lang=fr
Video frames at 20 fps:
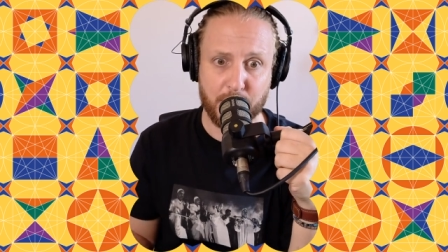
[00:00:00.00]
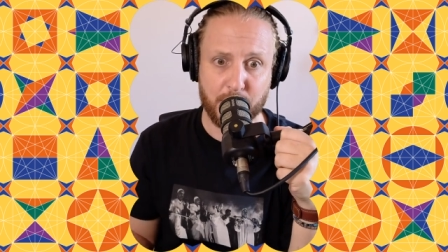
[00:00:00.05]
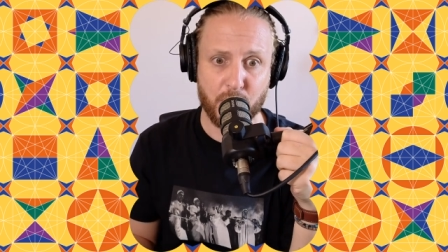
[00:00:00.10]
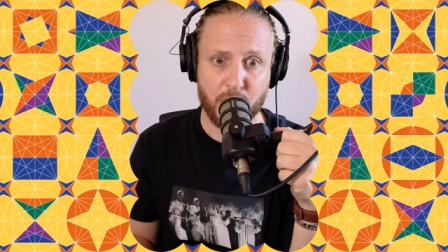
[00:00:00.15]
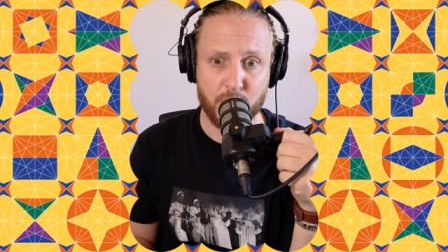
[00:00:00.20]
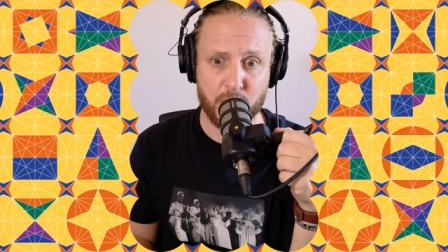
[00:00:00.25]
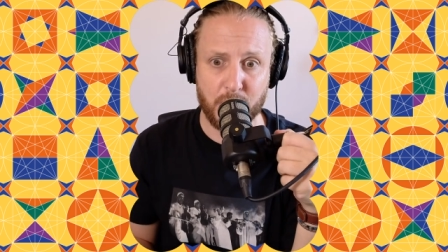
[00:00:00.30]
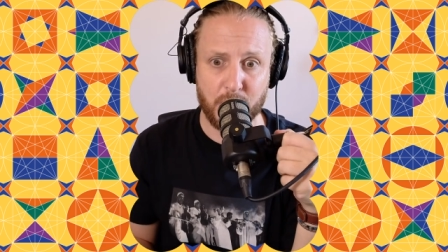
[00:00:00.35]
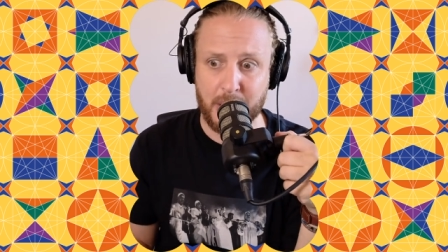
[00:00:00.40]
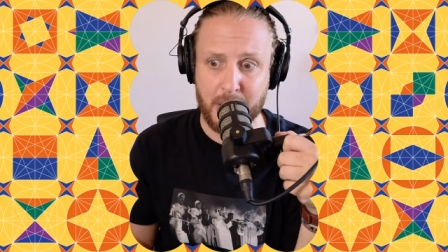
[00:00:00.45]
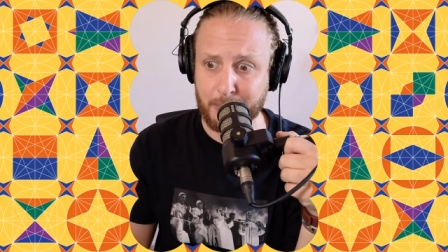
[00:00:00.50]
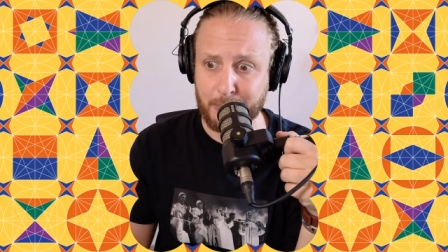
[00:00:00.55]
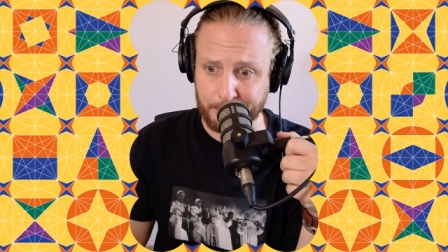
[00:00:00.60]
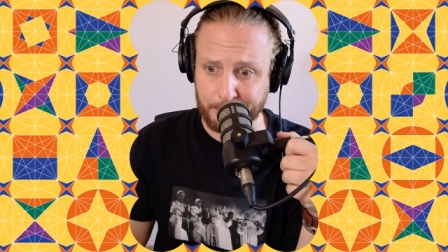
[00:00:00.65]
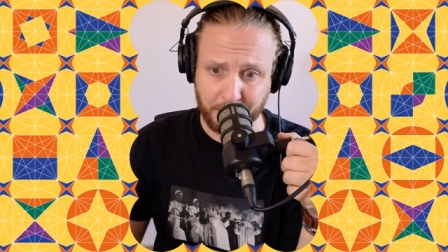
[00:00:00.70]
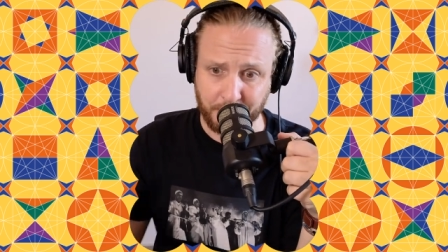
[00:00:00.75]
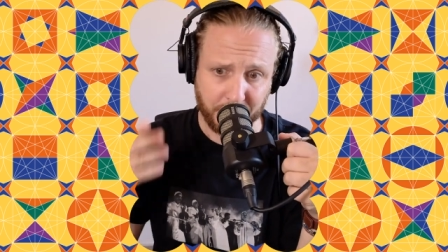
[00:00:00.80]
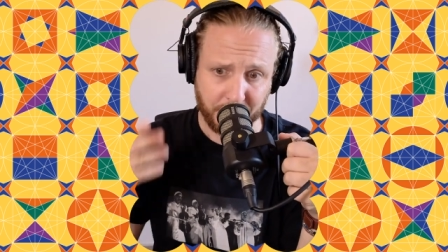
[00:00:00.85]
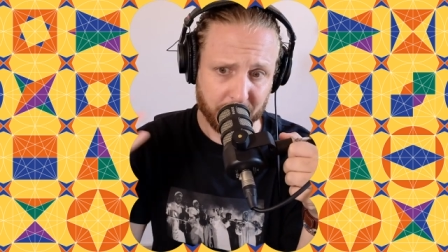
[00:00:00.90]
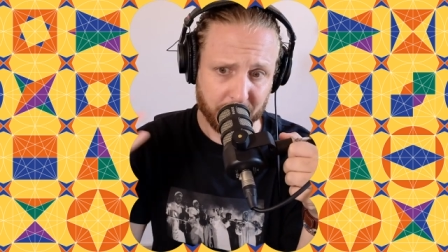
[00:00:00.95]
produits-là
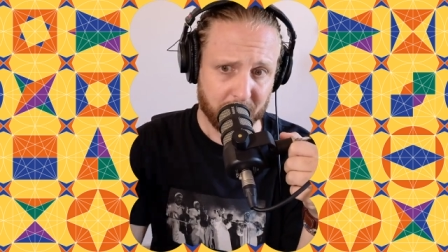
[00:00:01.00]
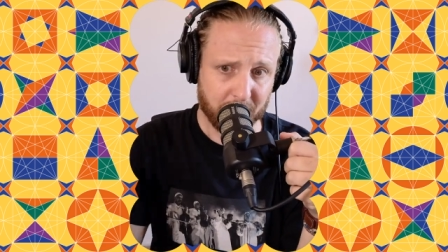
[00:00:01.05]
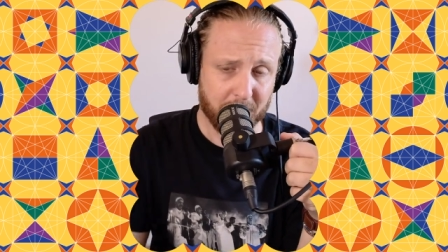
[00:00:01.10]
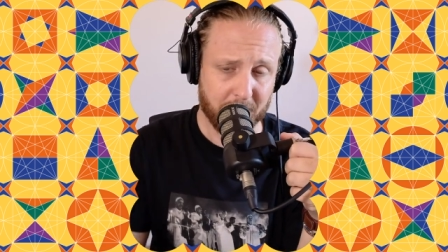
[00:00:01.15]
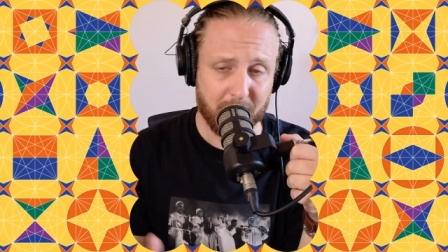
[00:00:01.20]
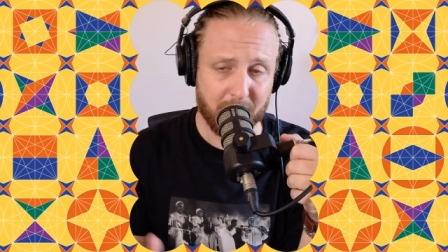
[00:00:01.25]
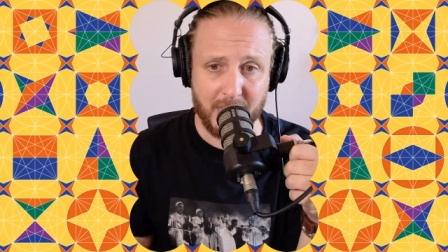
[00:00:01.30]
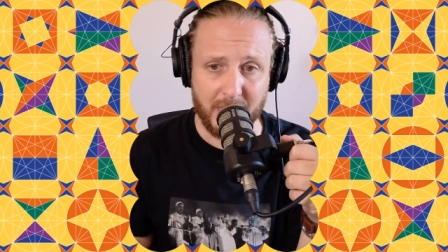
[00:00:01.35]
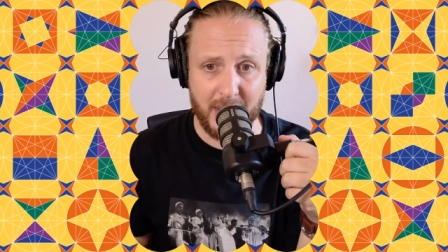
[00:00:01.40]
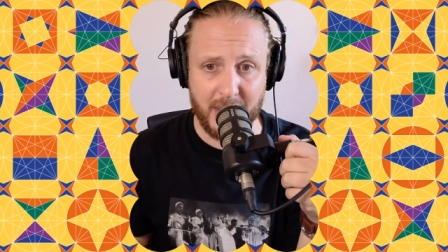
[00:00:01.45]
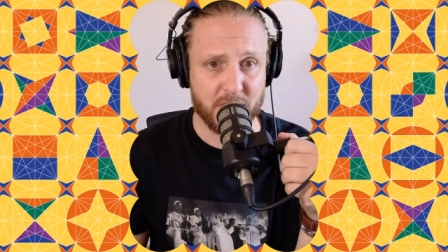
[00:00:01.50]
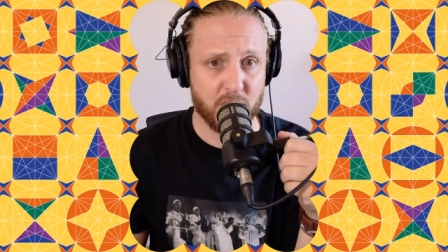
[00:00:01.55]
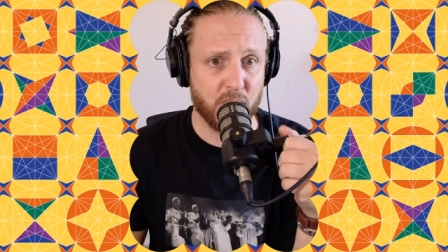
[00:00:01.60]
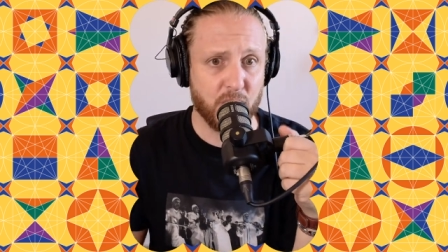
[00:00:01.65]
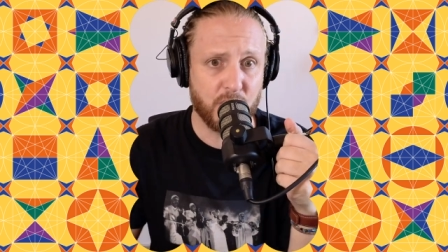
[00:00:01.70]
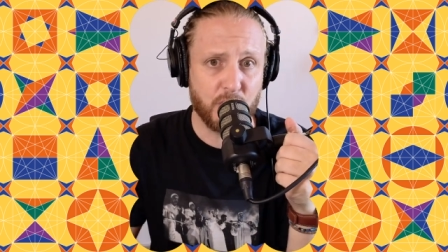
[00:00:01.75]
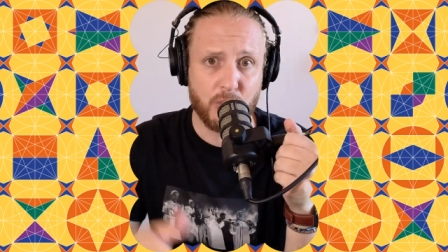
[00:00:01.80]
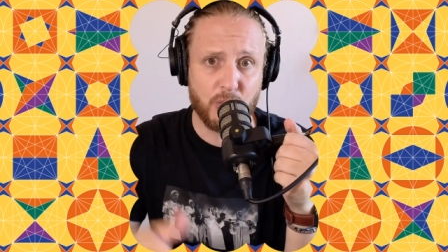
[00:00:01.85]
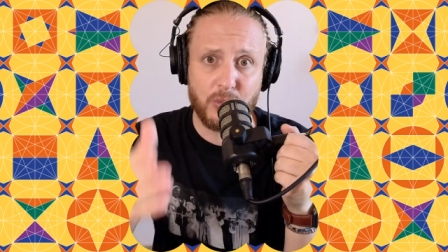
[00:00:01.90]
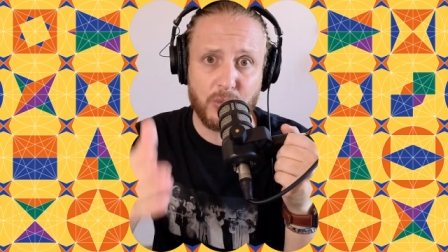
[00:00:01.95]
Est-ce que
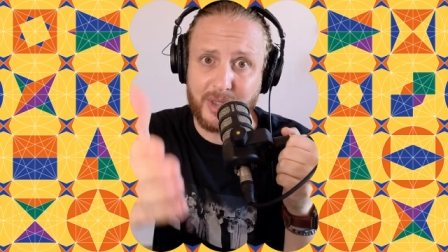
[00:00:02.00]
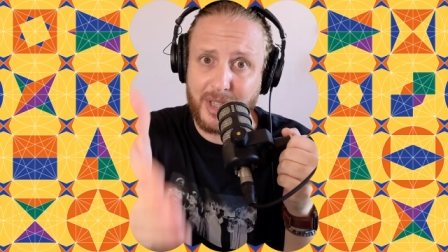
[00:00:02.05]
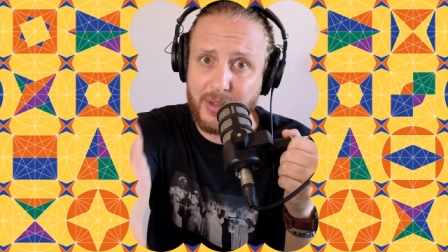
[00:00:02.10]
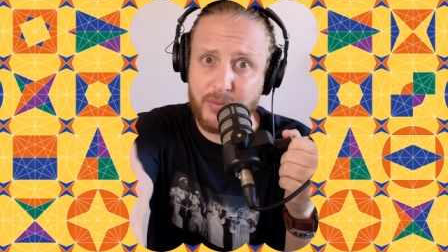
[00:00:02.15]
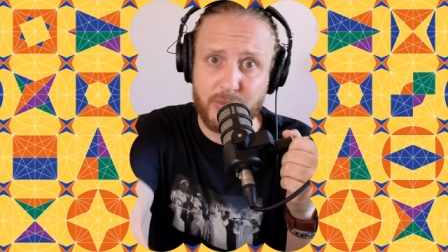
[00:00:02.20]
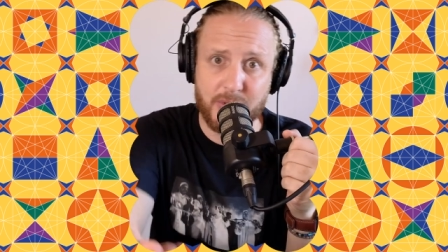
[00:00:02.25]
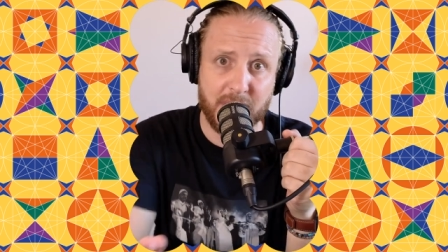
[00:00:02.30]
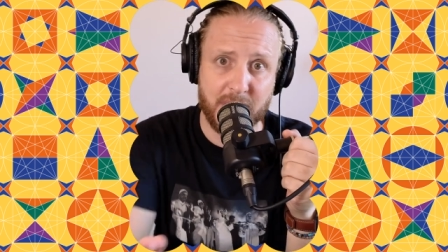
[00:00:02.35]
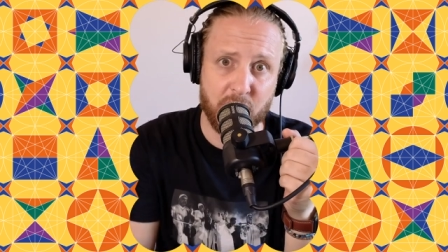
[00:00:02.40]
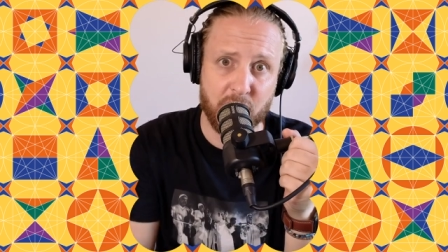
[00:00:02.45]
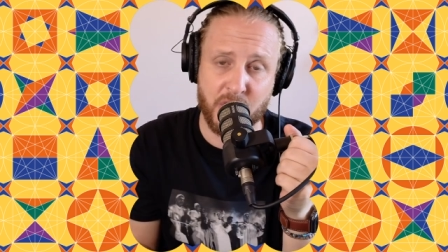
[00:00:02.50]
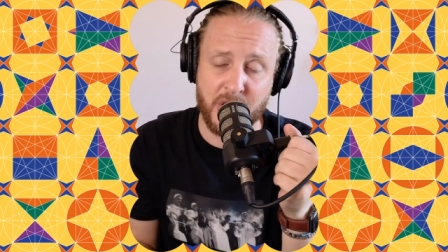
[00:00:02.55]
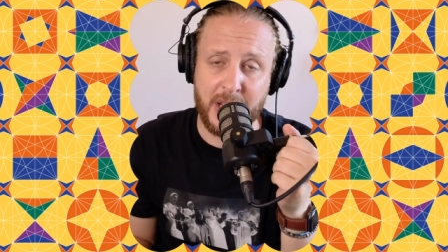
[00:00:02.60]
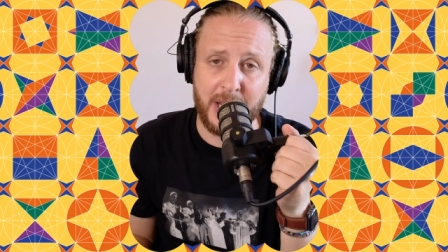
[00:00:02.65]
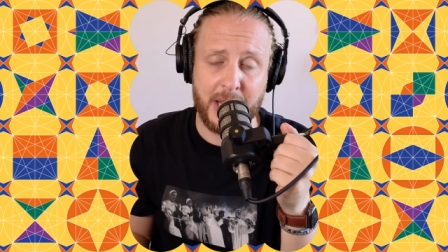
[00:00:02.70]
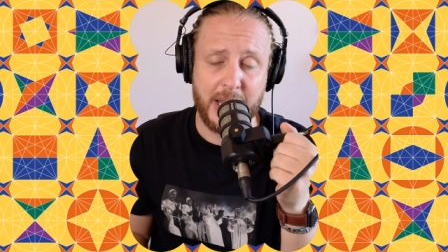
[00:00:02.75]
vous comptez vous acheter